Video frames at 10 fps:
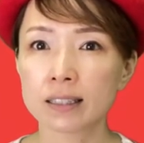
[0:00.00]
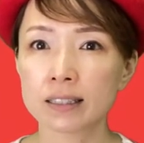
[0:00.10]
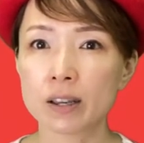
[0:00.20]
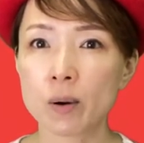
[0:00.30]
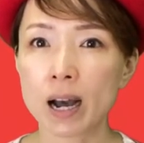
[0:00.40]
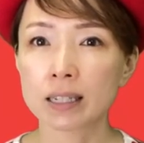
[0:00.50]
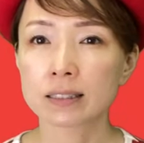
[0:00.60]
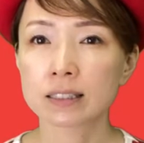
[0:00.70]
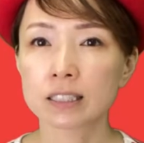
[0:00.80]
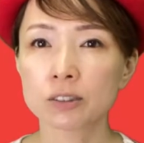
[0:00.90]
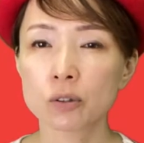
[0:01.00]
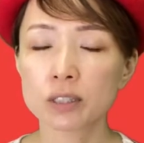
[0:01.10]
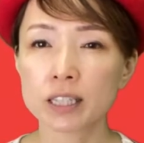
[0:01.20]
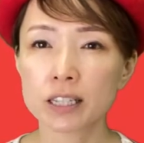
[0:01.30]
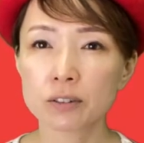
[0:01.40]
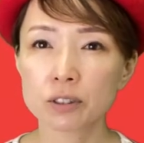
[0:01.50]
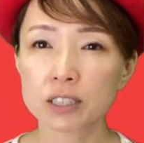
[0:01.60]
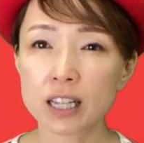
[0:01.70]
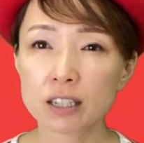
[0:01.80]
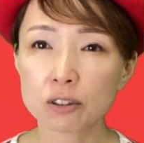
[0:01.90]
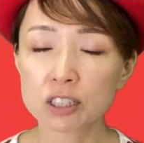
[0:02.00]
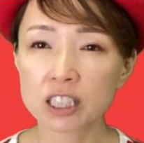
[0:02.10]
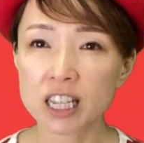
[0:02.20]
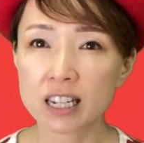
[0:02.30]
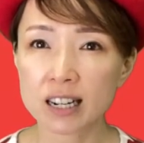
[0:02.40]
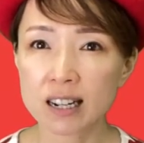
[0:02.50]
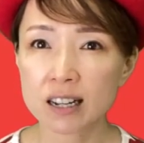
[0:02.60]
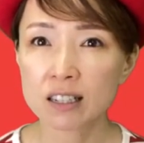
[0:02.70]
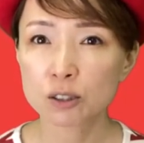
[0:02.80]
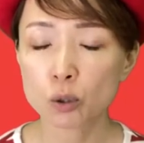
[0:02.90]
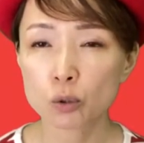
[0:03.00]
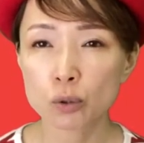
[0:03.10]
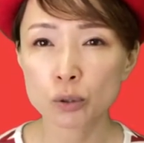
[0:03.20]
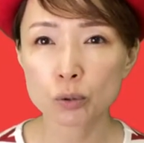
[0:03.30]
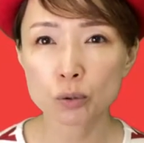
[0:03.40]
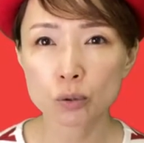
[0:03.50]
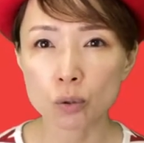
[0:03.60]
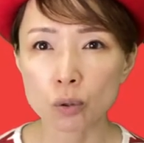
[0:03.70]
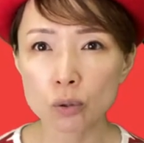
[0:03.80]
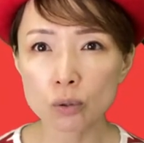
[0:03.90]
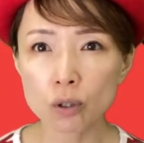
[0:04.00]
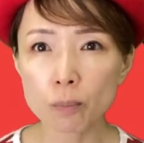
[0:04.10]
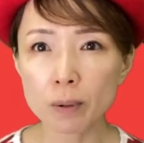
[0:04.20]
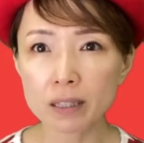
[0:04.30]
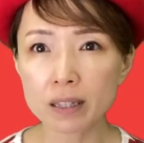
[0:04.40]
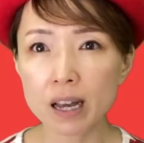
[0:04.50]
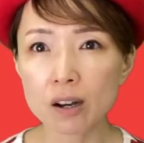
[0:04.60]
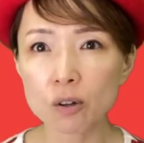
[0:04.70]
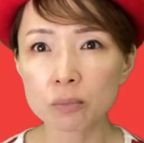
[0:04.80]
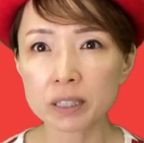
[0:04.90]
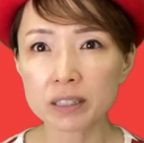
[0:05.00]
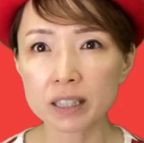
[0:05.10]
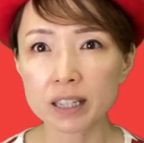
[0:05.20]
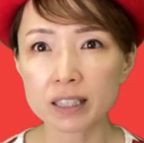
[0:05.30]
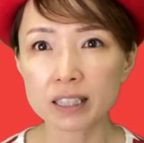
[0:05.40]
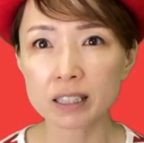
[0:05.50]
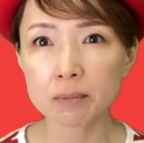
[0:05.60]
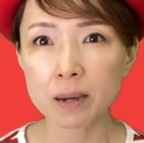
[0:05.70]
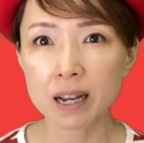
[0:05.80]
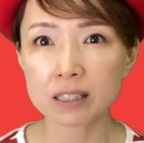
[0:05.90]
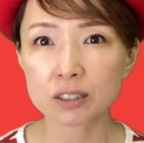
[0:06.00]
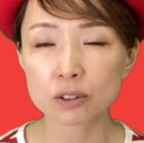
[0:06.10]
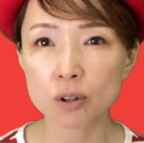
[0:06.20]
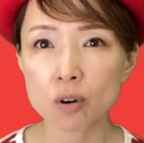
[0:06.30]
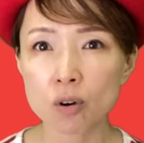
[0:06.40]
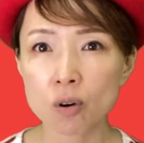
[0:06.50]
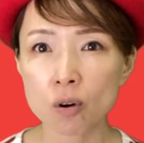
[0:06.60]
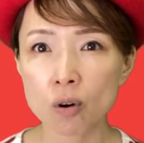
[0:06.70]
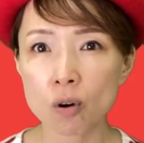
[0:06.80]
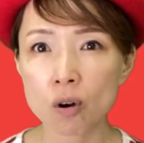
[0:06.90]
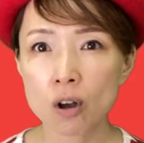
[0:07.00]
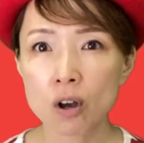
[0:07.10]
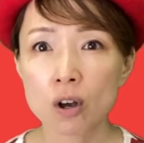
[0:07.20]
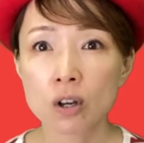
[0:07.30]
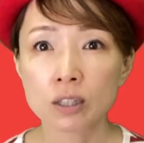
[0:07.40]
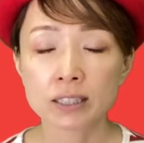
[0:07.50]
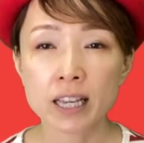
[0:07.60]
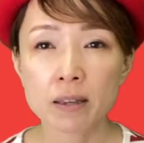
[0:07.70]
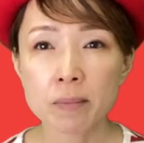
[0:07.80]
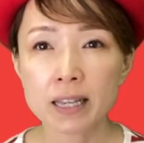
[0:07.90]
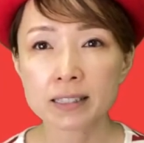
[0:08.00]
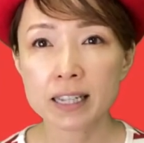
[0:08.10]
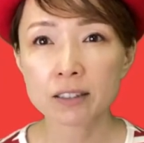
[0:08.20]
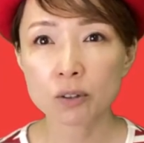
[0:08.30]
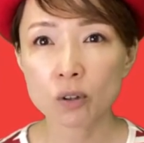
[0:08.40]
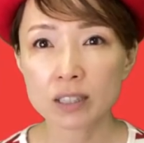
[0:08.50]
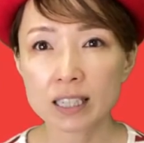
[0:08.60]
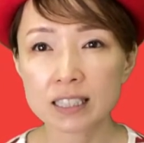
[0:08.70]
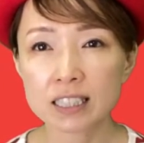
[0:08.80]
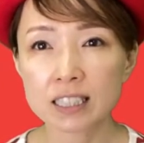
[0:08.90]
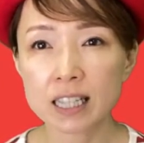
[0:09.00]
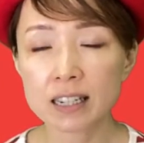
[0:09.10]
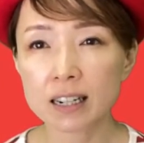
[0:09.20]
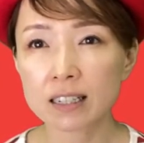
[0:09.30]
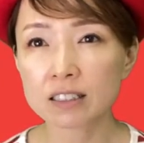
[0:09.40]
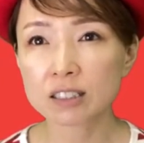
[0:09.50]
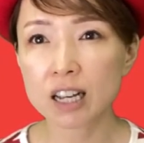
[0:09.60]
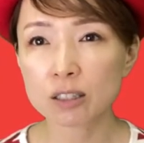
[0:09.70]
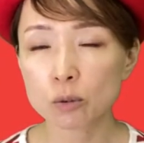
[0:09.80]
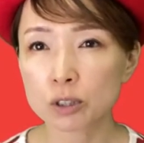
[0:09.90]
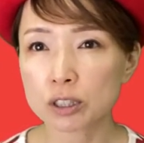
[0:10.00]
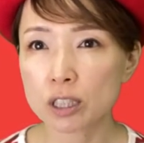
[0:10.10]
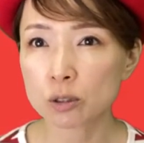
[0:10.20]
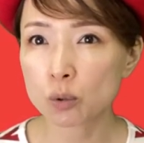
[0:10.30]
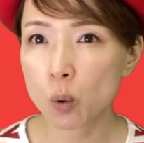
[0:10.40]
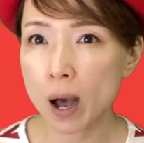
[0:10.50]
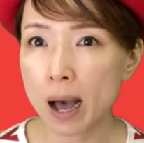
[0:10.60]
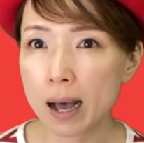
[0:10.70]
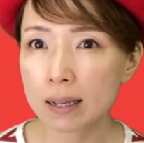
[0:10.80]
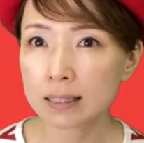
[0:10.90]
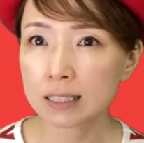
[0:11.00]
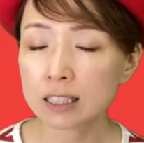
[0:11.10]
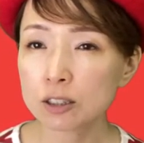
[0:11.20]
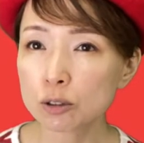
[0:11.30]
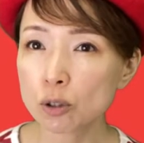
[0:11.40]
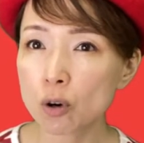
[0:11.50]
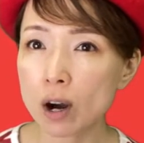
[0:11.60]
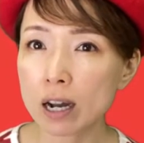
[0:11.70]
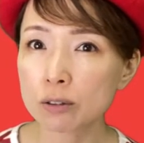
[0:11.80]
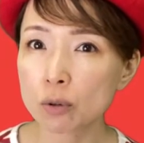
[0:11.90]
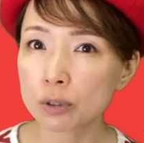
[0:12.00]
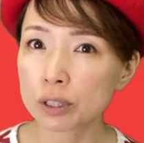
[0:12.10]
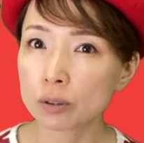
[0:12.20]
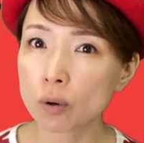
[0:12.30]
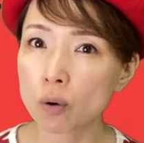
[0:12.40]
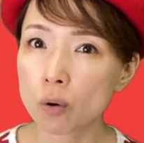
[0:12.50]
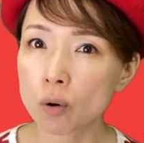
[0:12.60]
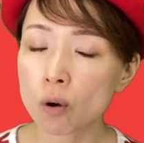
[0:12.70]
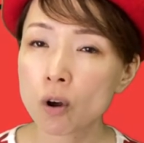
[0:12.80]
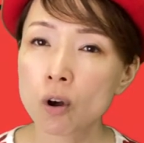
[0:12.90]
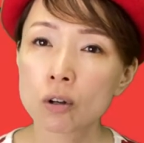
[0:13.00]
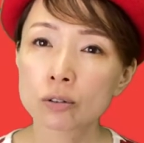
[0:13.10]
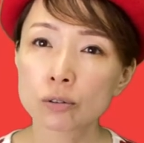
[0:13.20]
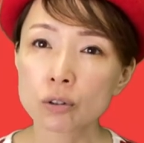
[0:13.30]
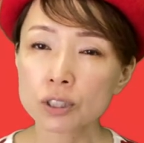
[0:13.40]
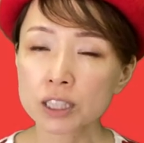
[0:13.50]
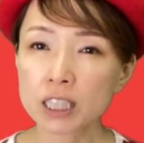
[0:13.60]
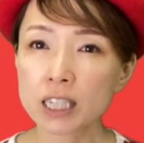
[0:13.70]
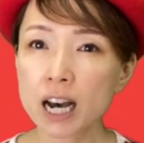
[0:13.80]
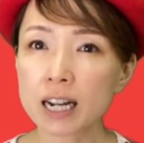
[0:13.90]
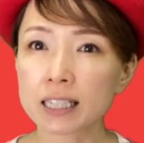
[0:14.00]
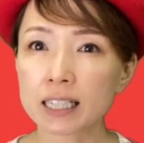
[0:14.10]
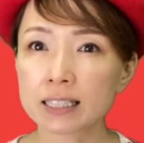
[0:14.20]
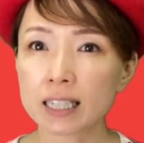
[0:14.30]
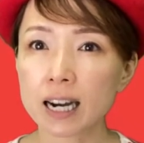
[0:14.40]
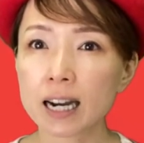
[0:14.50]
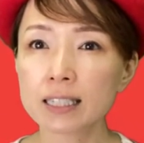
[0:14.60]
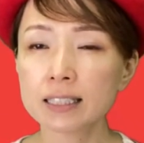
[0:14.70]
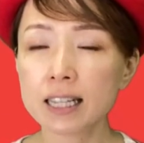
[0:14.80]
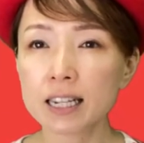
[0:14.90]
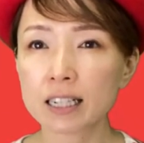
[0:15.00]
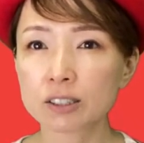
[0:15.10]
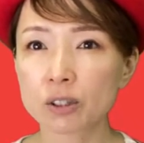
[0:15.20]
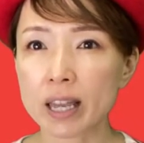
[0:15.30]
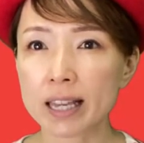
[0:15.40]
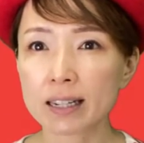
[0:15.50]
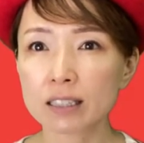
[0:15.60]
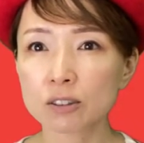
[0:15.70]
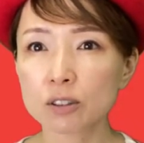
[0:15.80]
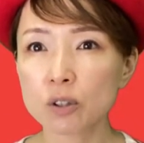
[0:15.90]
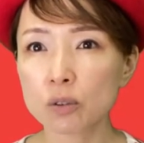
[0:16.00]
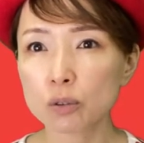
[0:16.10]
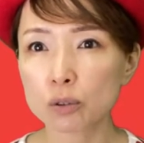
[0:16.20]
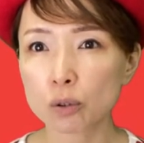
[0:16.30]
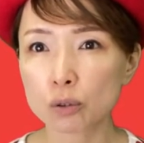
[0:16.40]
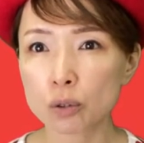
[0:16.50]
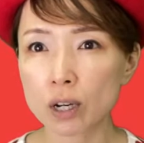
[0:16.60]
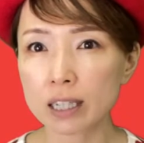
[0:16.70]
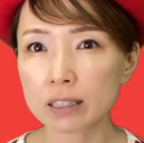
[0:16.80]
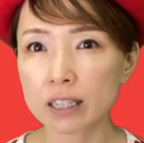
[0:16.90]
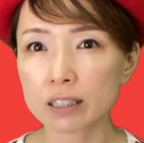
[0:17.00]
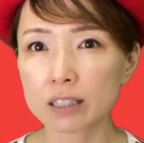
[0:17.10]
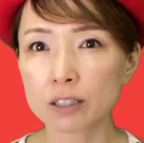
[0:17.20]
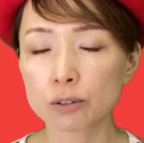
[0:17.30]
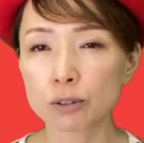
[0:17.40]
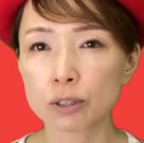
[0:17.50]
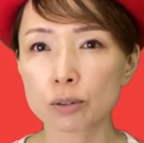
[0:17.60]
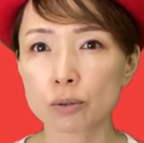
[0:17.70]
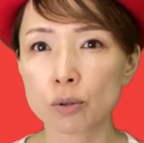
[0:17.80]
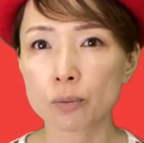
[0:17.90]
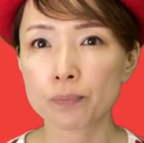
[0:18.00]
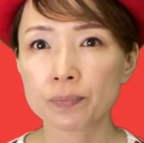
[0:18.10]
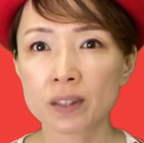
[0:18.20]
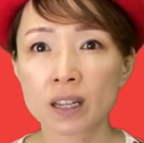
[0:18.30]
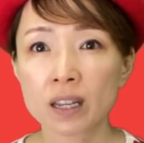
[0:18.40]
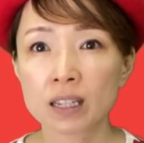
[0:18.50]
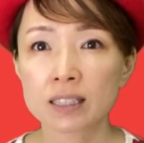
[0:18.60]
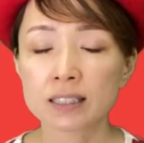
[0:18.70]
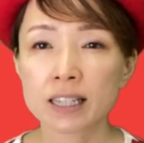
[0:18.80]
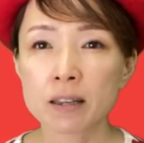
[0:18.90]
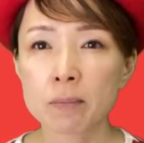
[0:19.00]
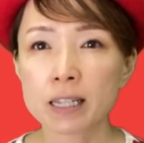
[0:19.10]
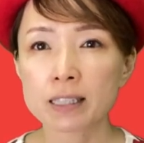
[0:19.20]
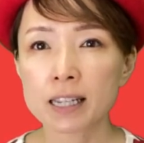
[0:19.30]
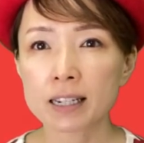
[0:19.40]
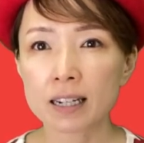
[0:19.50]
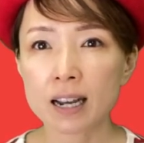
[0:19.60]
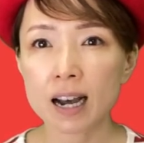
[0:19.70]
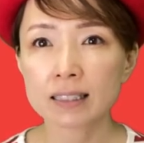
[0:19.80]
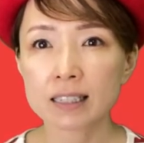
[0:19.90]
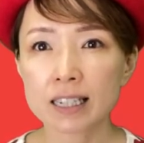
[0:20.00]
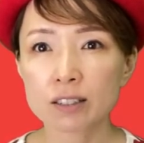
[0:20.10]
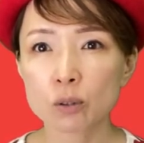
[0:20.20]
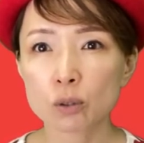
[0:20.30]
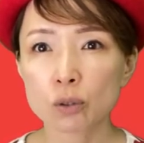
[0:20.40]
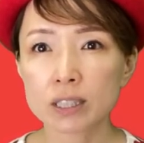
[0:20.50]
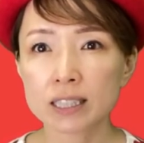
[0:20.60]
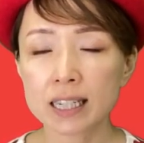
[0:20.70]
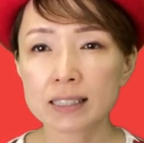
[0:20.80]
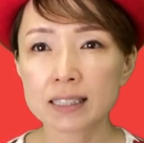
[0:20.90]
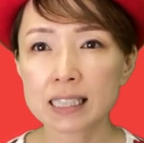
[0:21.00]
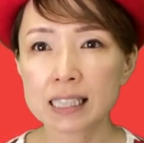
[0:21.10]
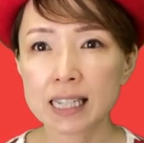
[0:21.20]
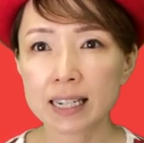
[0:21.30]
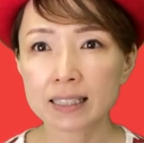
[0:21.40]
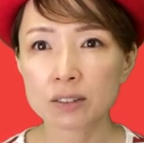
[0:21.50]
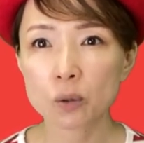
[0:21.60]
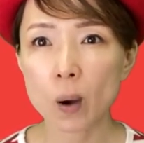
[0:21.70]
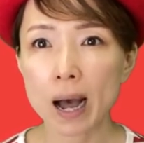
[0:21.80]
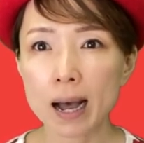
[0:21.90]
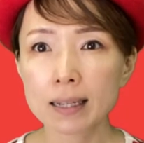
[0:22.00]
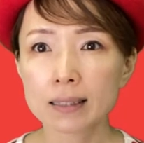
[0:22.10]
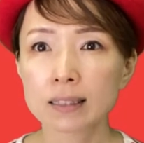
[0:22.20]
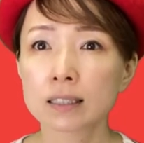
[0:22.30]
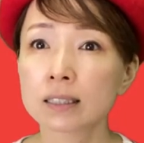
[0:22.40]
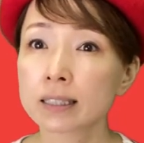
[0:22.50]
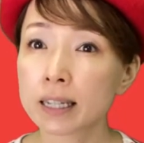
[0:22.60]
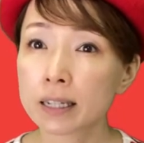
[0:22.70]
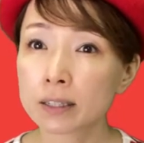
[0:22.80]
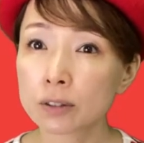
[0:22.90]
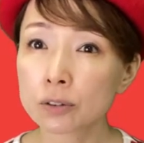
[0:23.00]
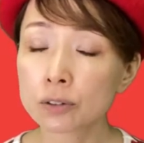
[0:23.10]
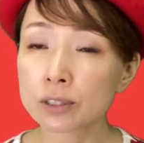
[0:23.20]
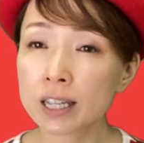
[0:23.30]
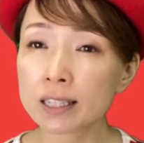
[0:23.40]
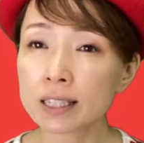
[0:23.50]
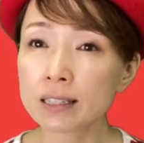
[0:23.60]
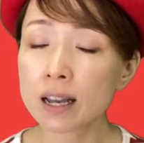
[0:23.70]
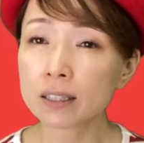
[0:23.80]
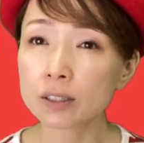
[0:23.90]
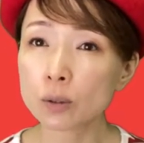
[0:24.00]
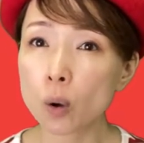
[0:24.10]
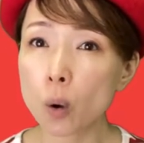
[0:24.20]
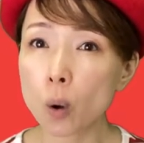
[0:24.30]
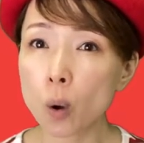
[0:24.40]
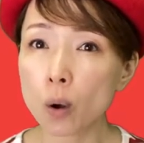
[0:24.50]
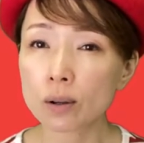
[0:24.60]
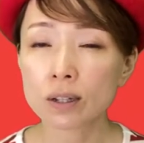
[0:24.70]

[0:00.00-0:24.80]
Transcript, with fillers: では知能線のスタート地点からその人の行動パターンを見ていきましょう生命線と同じ地点からスタートしてるのは慎重派の人常識があり社会生活を円滑に送ることができる人生命線から離れること1センチ以内なのは積極的な人